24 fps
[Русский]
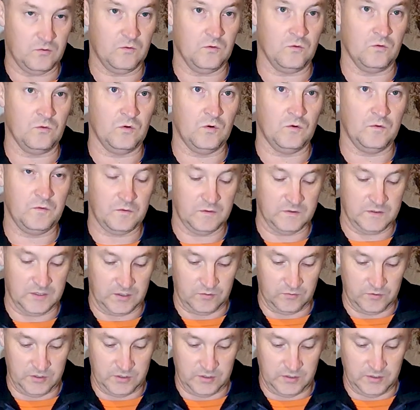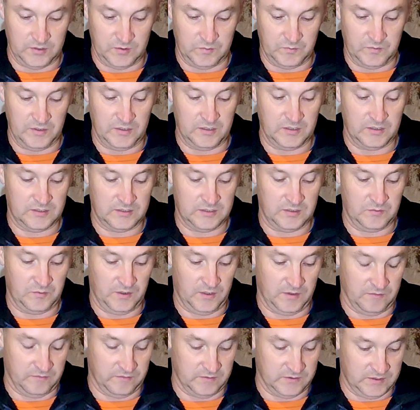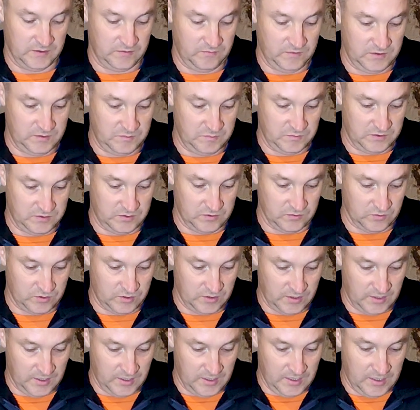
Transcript: углов заточки пильных цепей в зависимости от